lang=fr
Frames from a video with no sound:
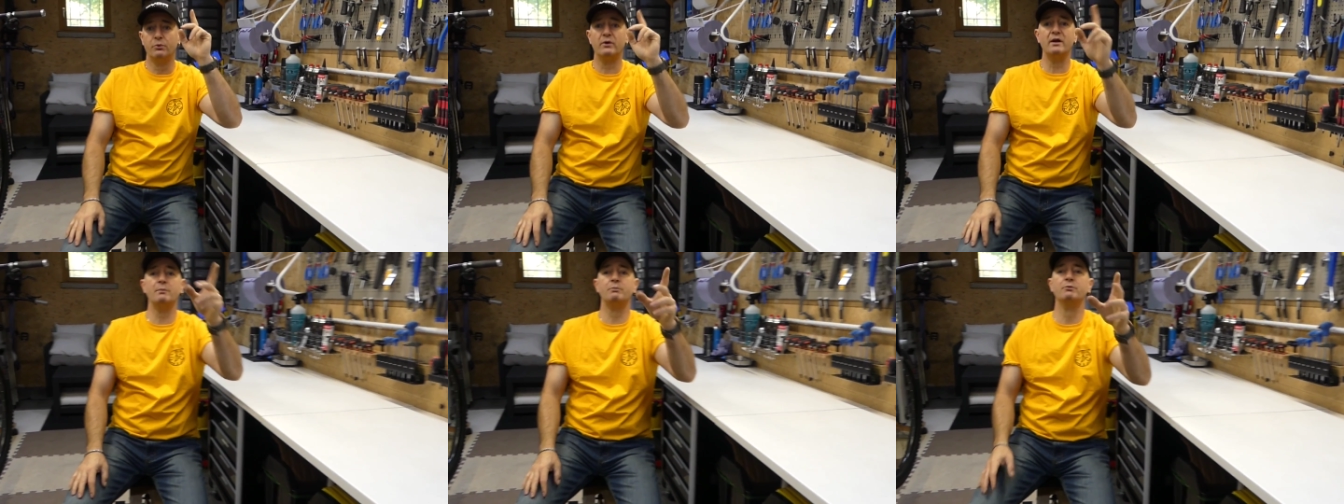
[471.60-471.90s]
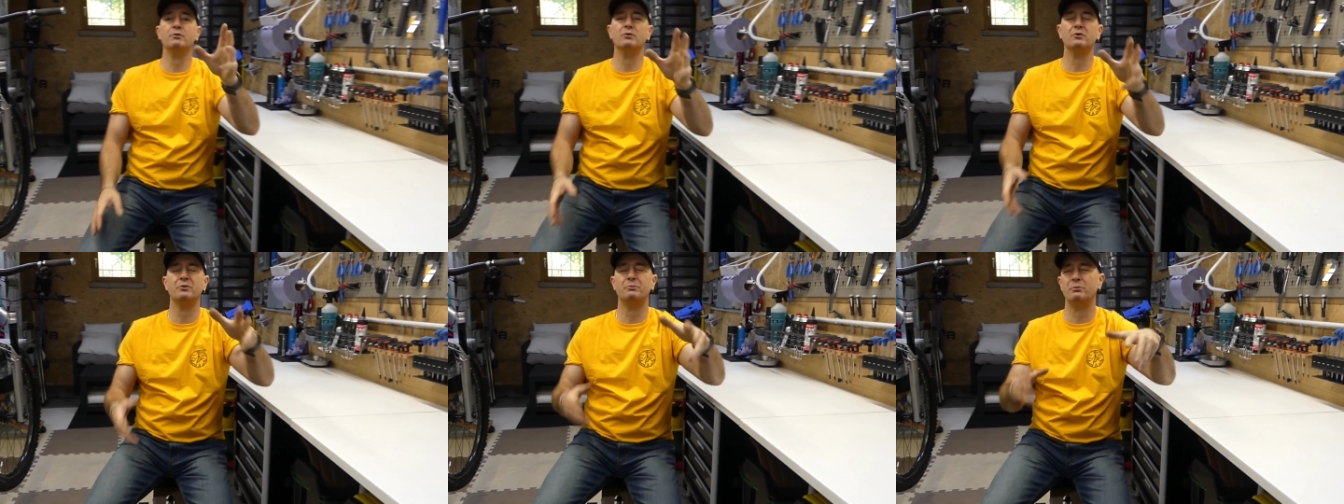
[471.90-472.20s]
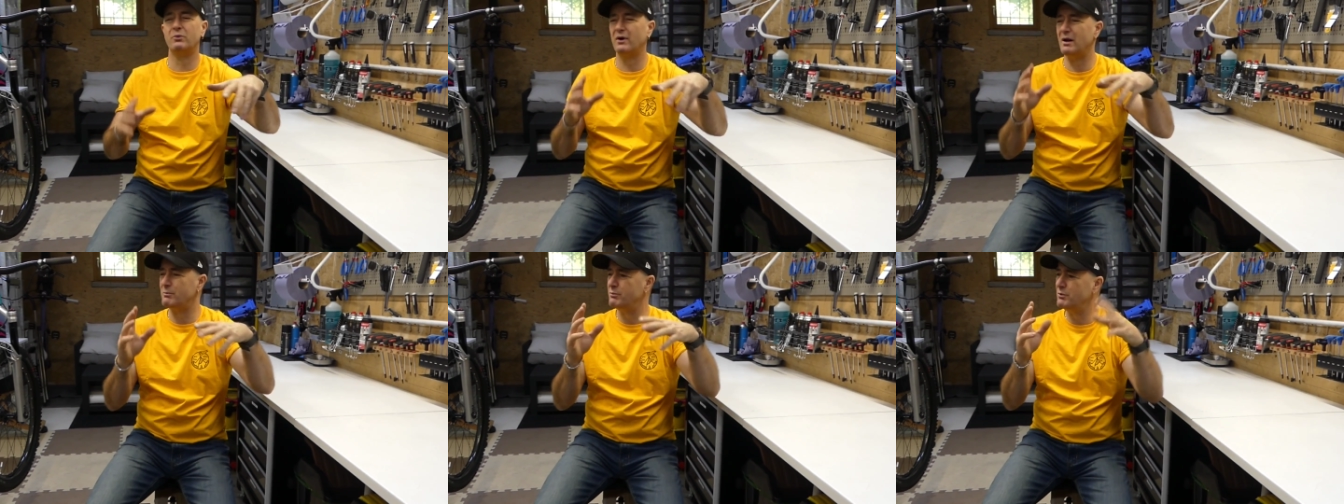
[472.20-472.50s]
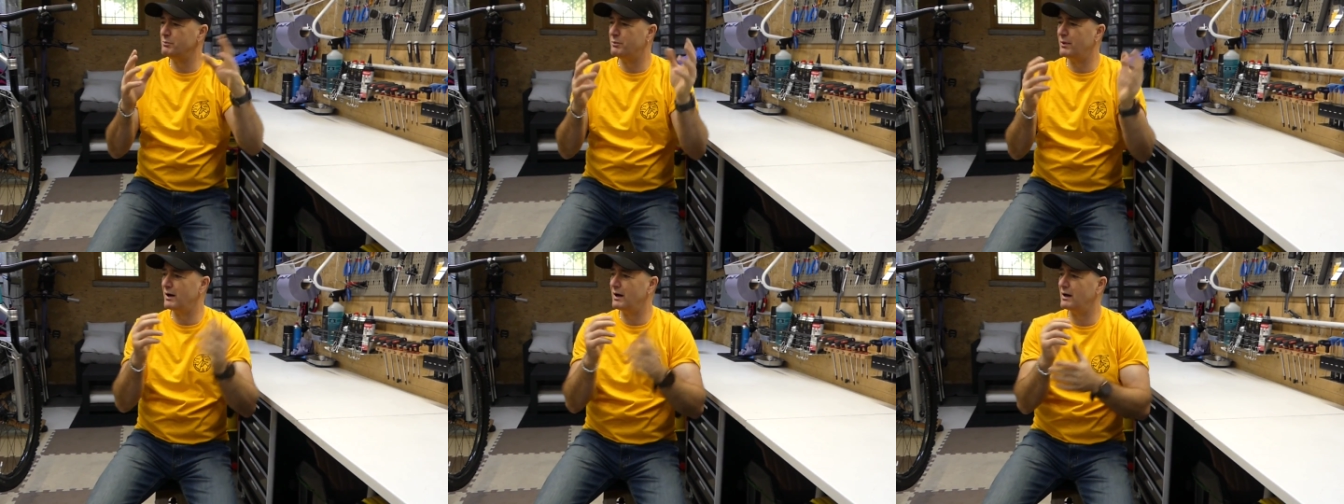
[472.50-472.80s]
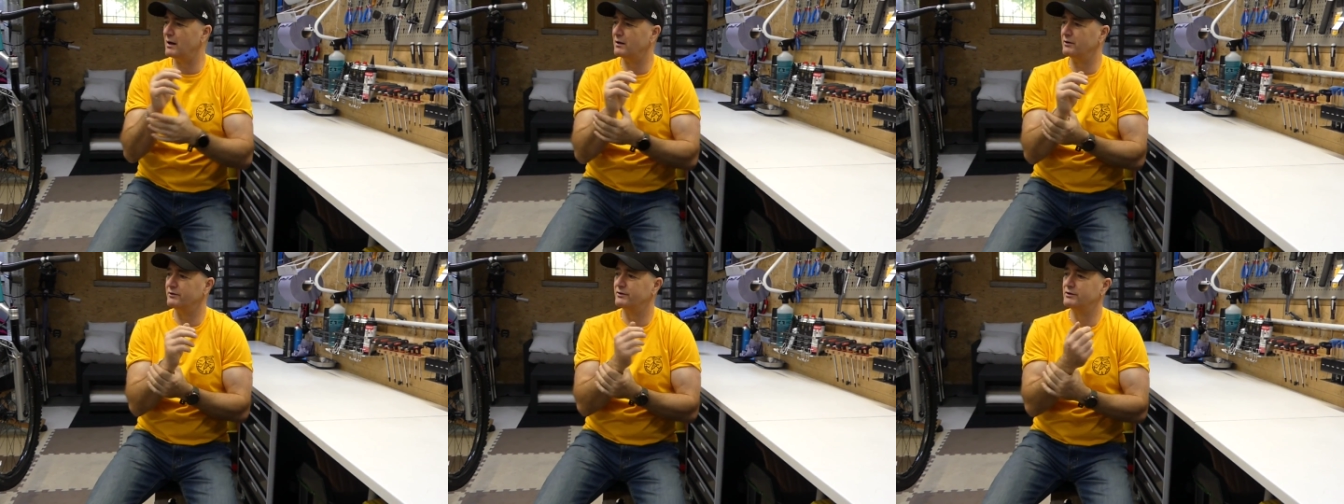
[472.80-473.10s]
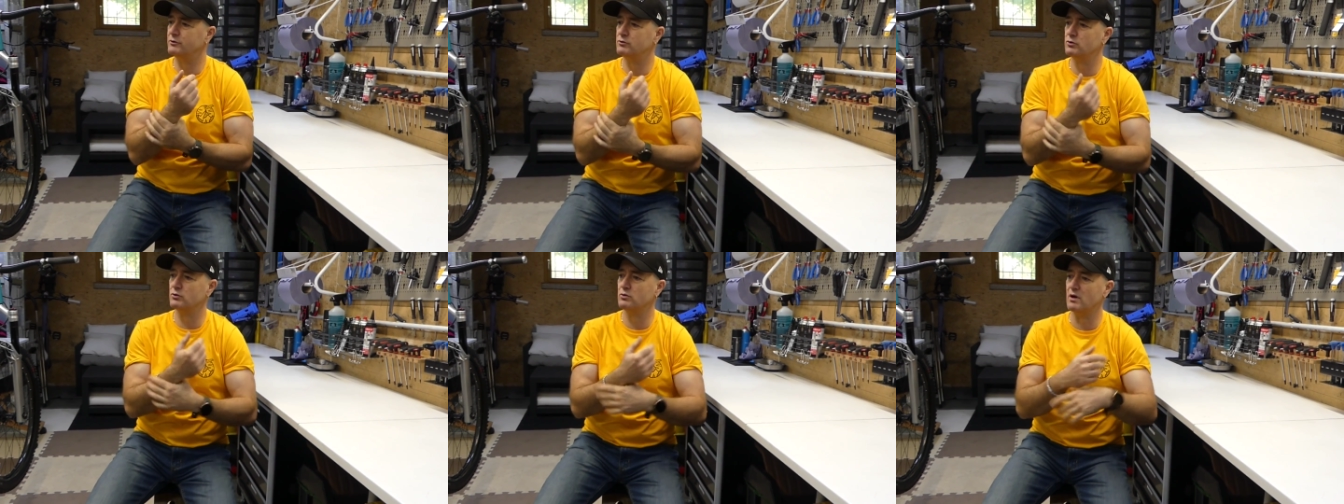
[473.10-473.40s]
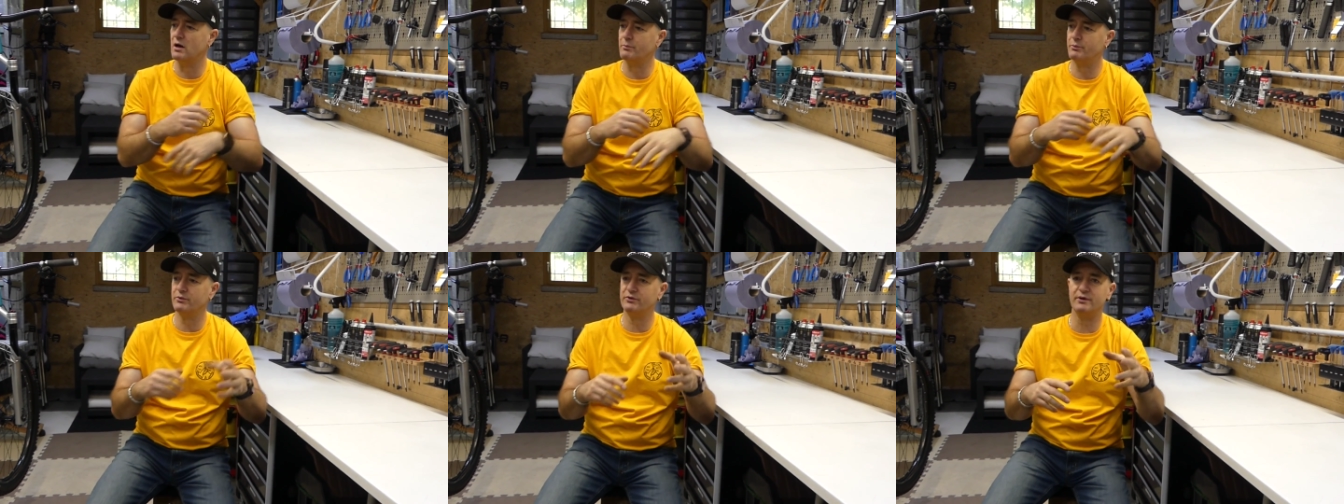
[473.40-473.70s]
pour les pneus, pour la plupart, si tu
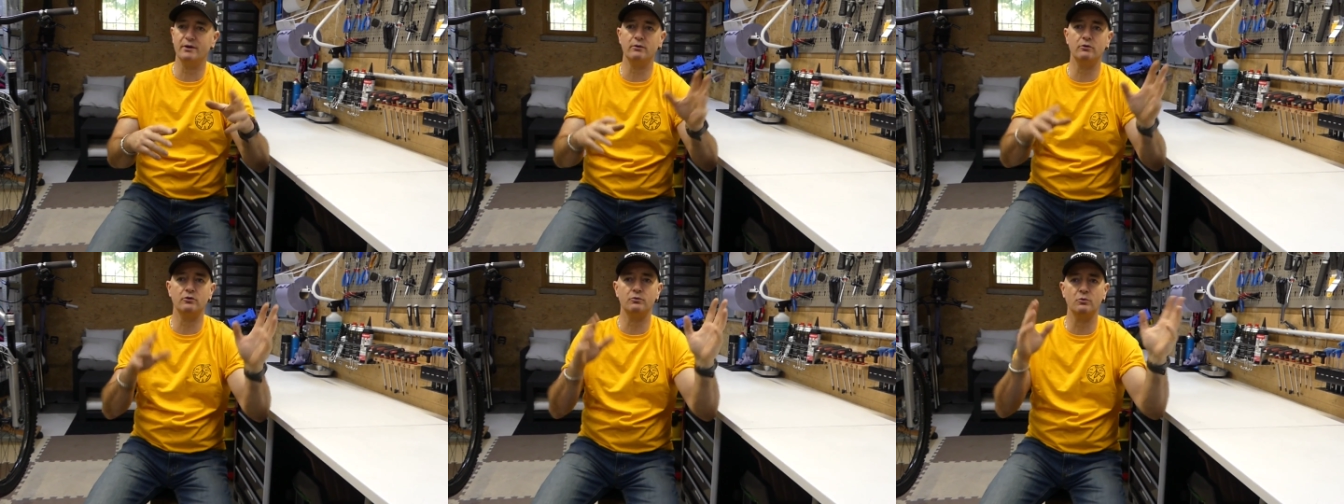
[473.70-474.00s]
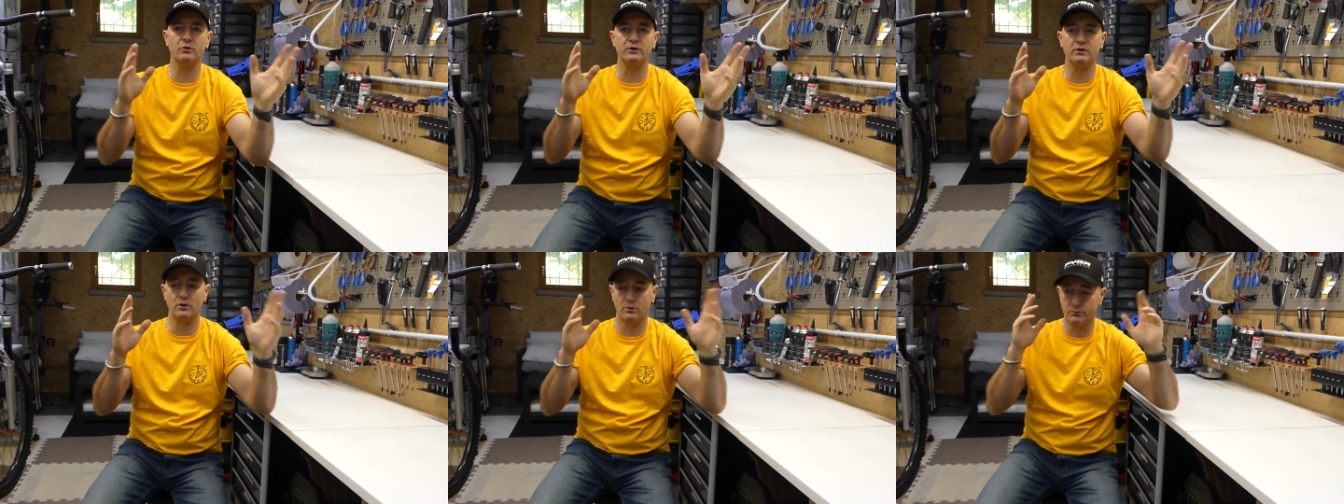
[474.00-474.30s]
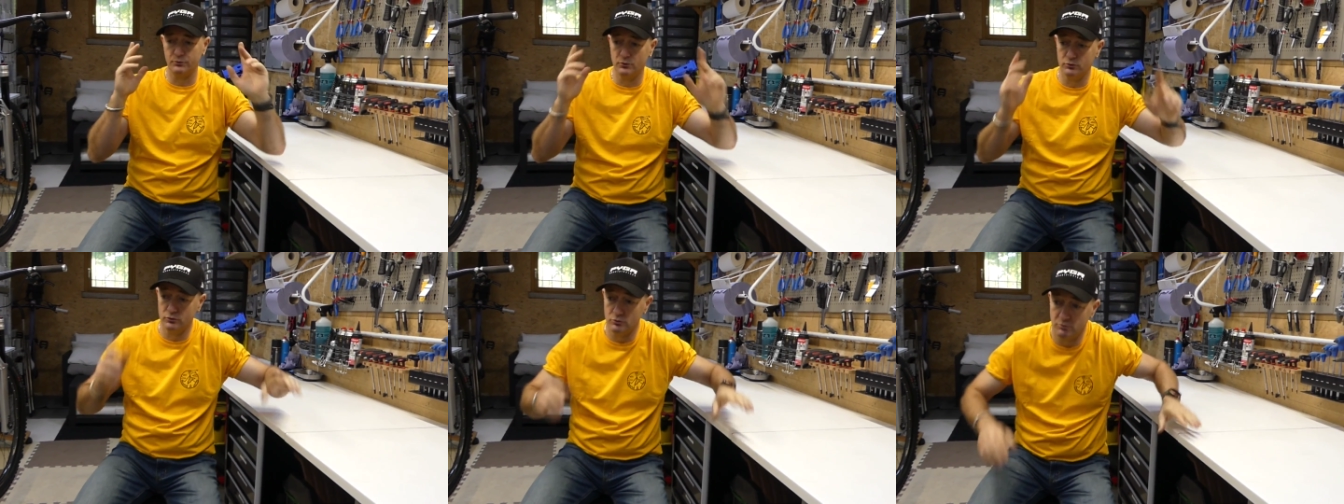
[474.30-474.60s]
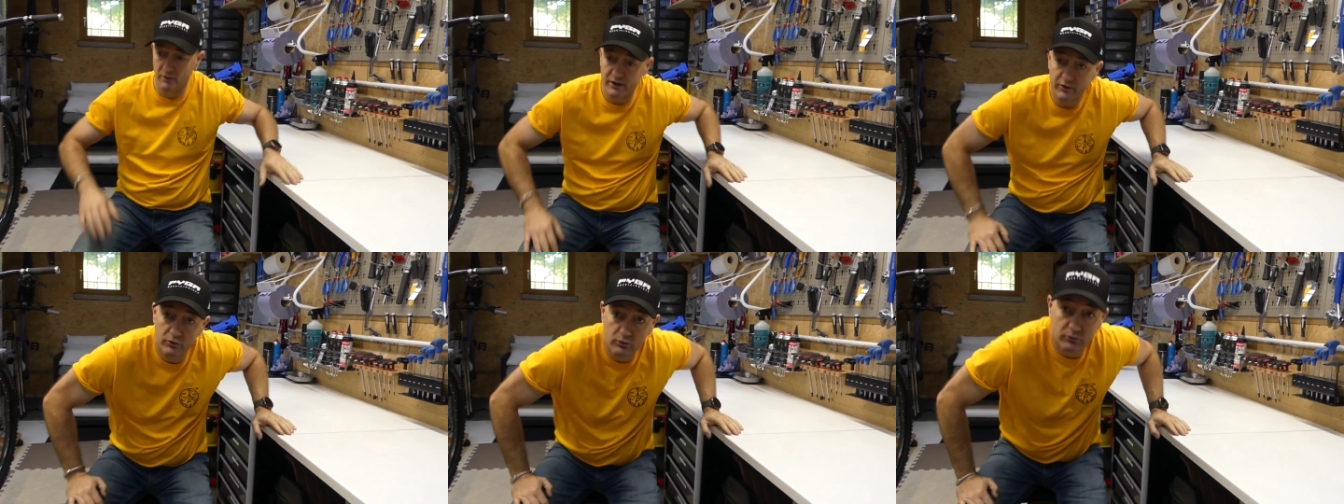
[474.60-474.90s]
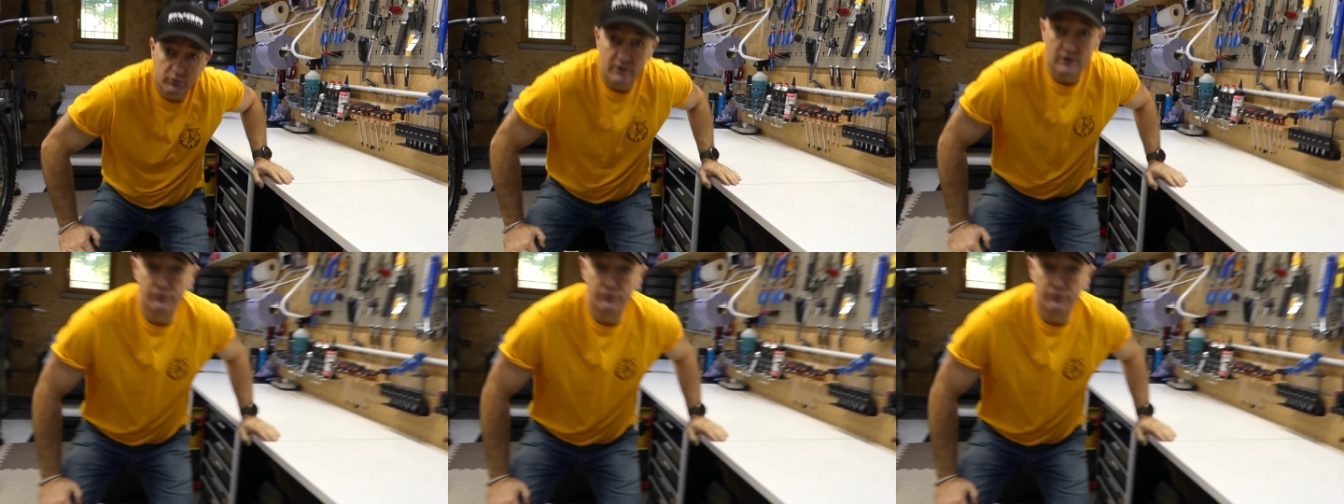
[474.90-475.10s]
roules un peu sérieusement, tu es en pneu tubeless, donc